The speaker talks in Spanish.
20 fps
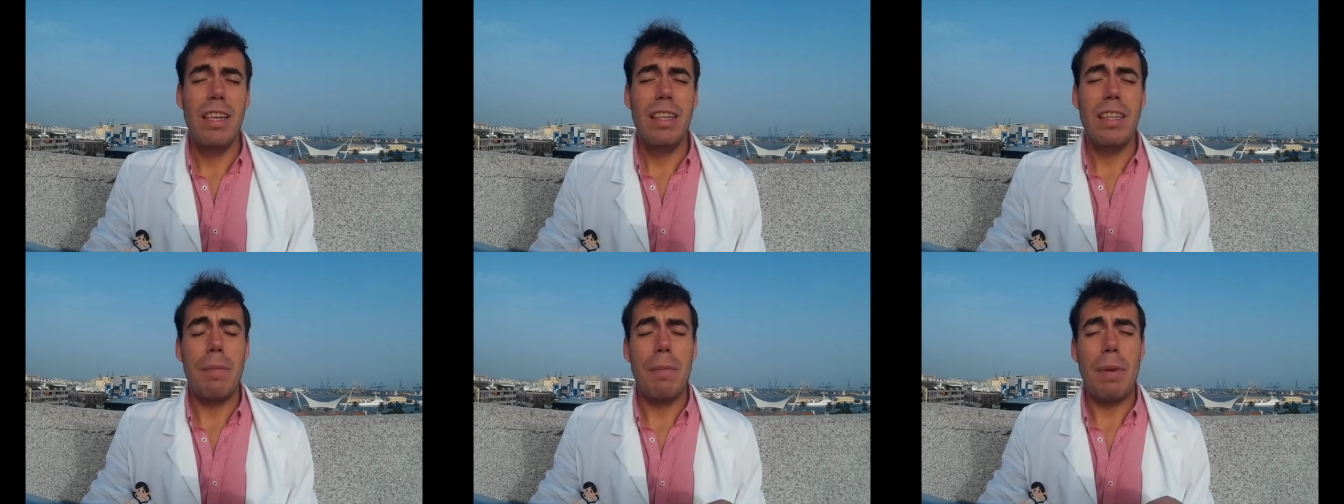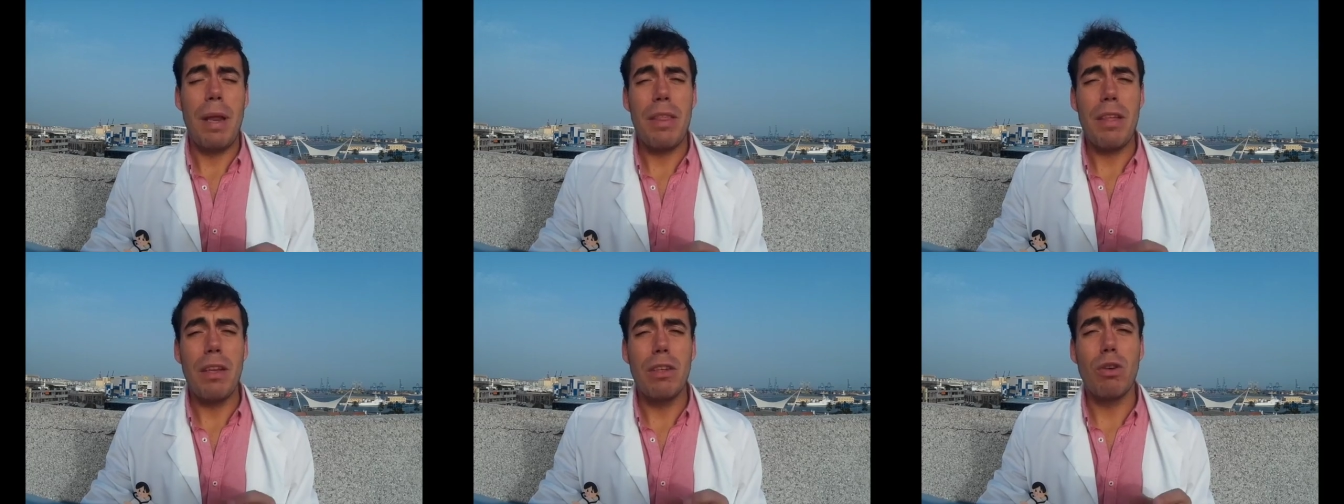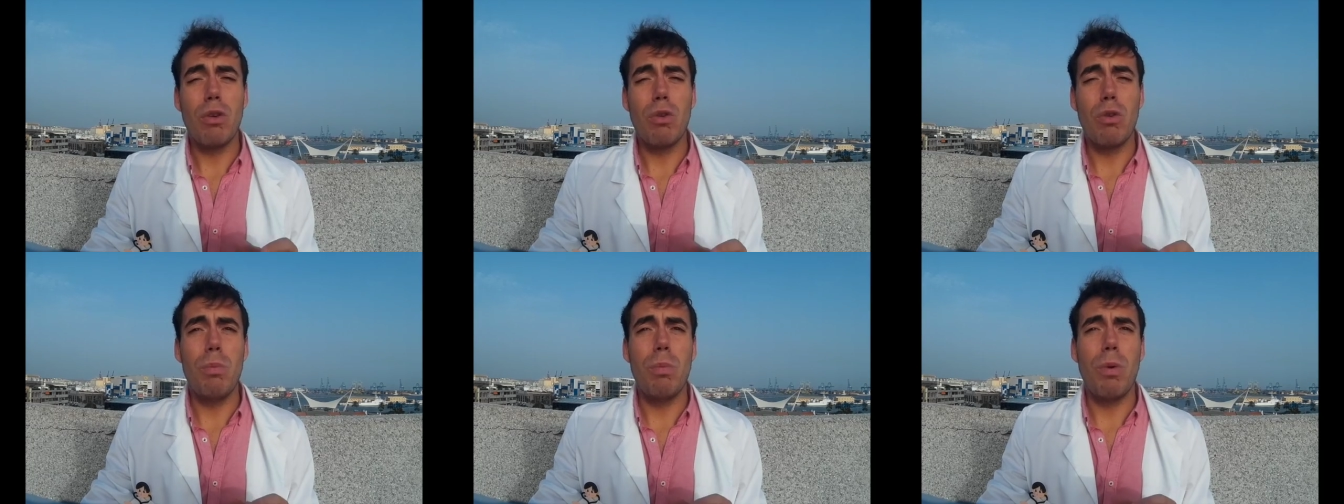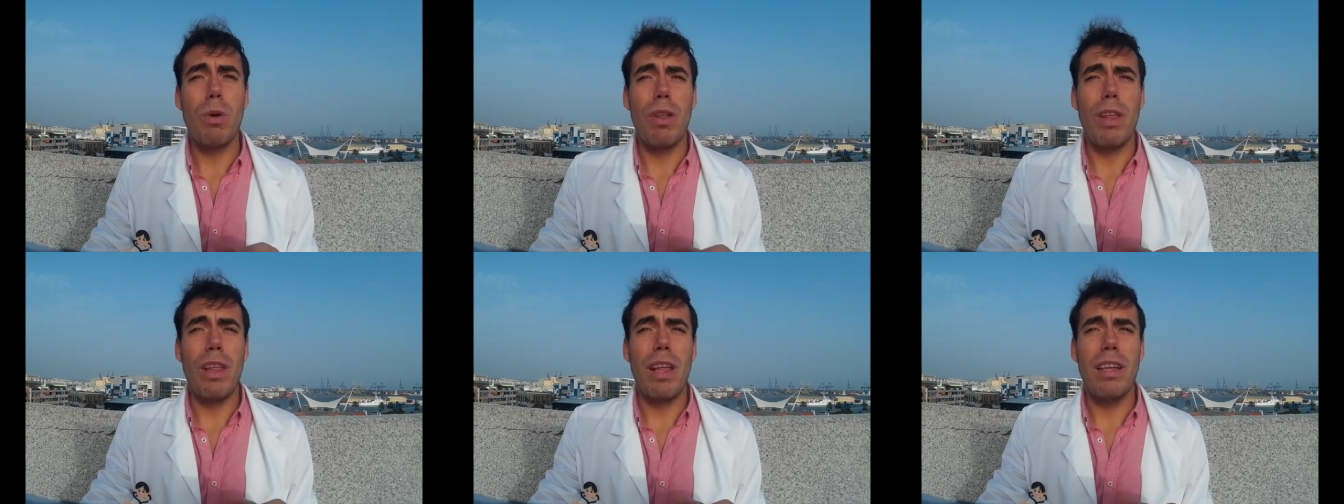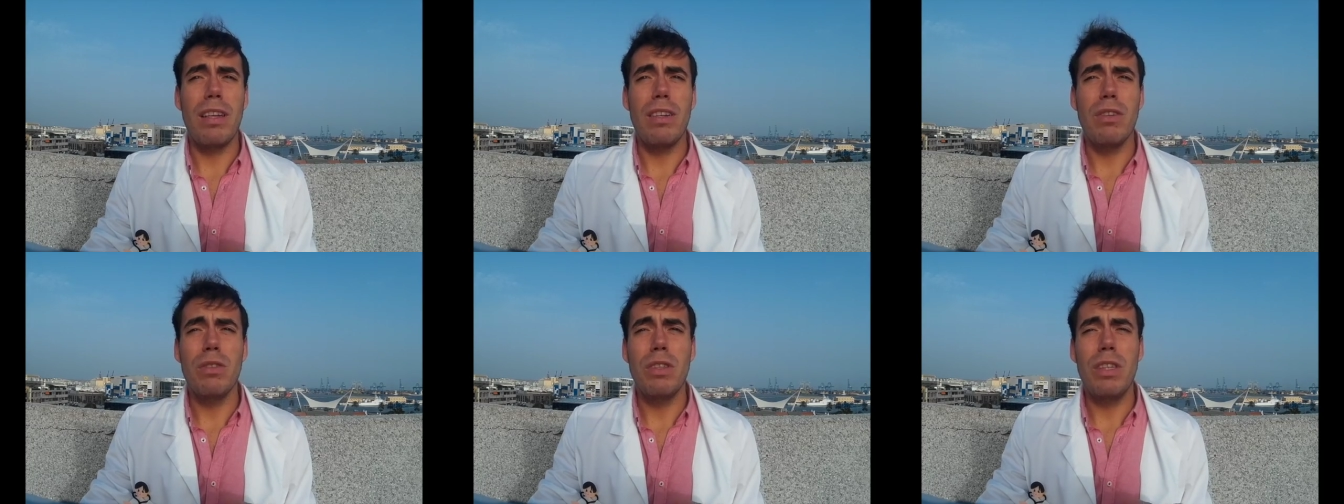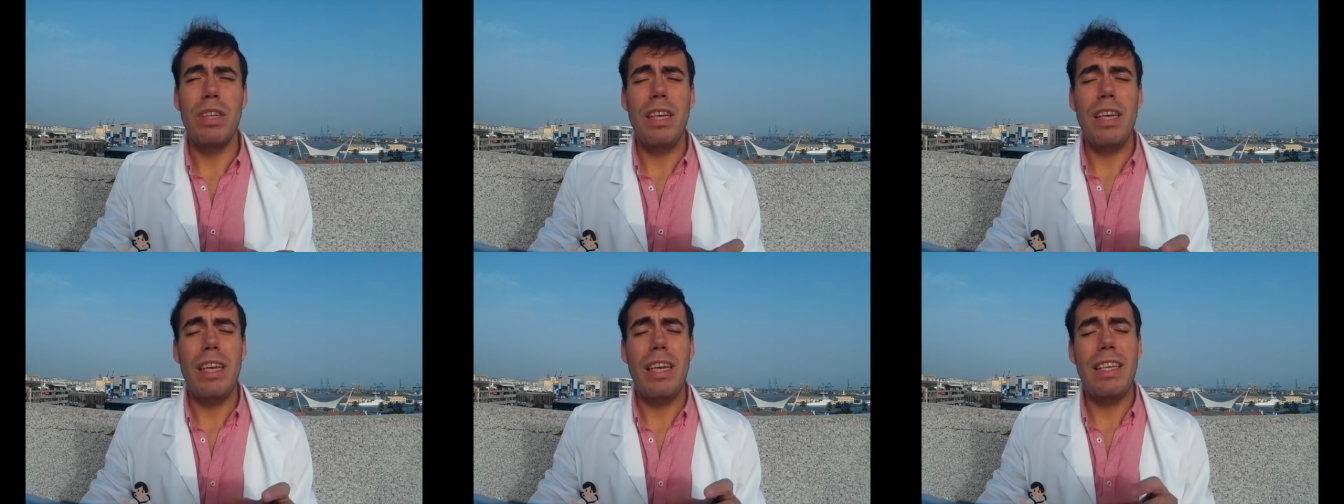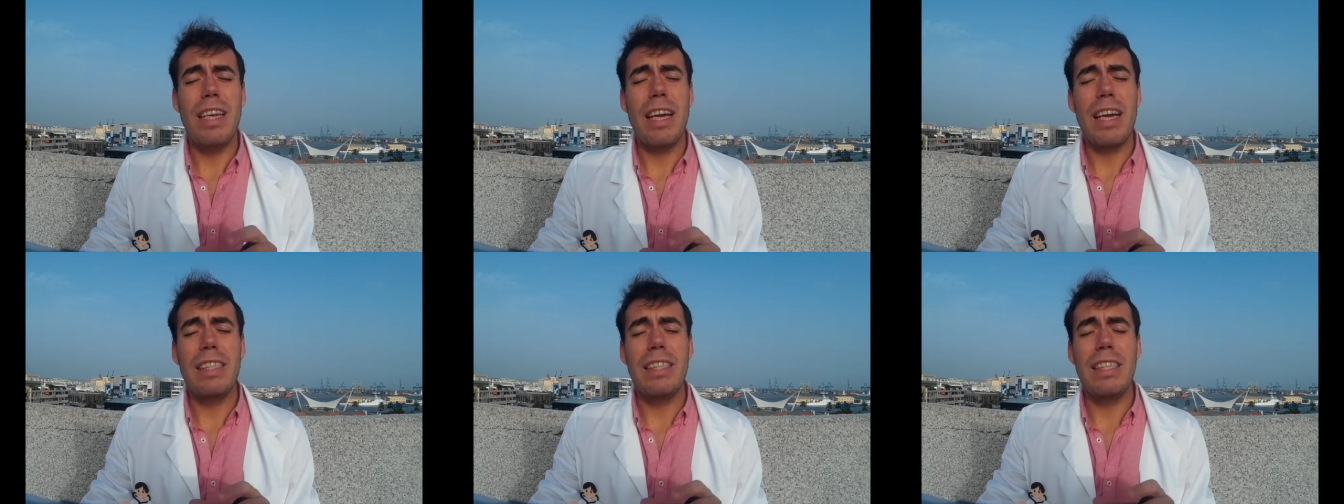también a ciertos grupos de edad, Y
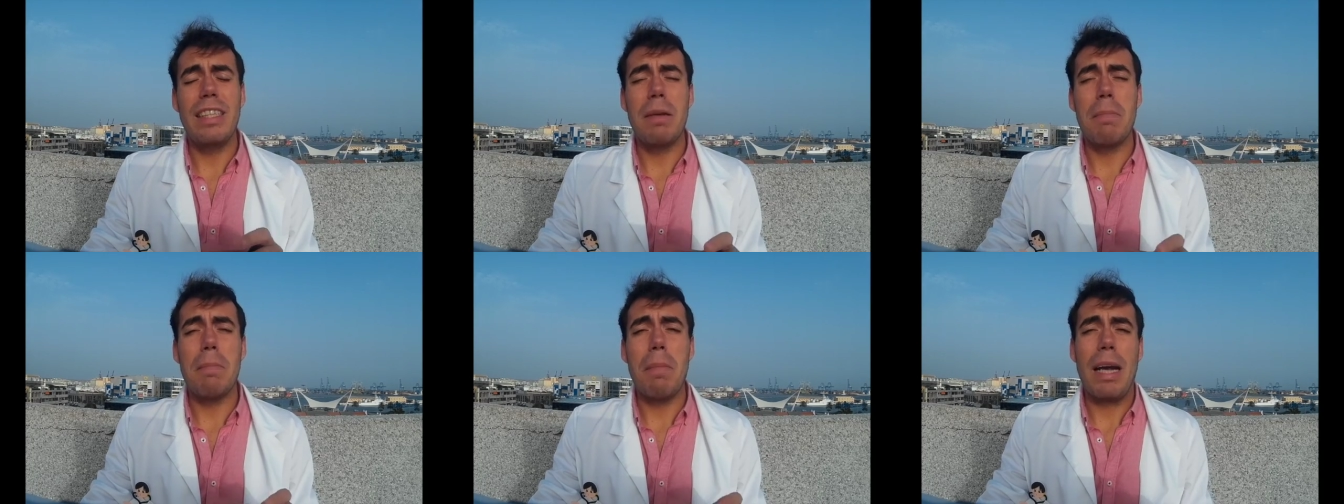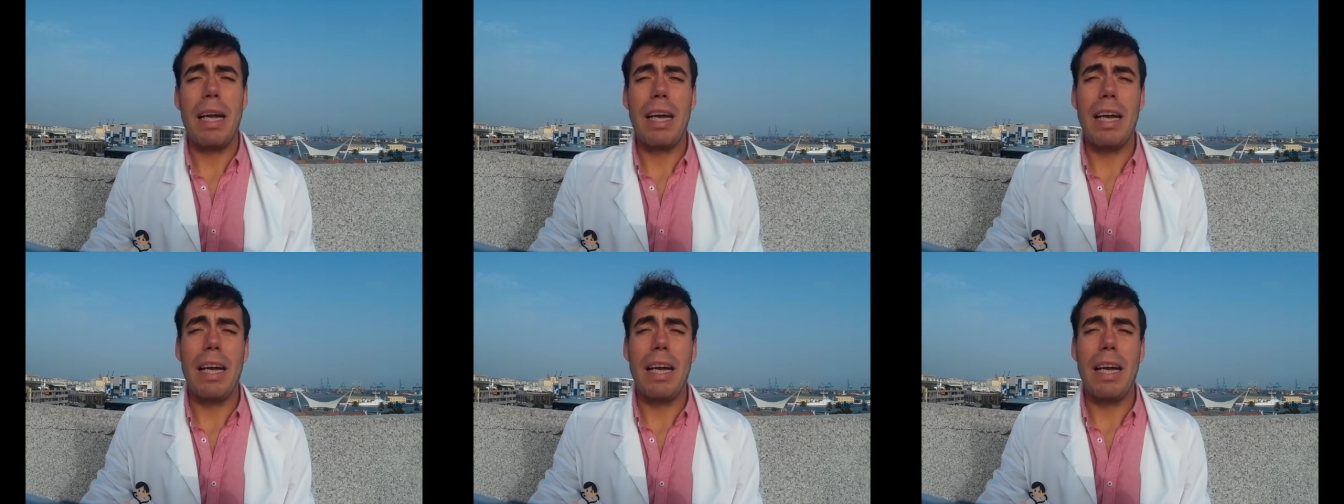ya que existen más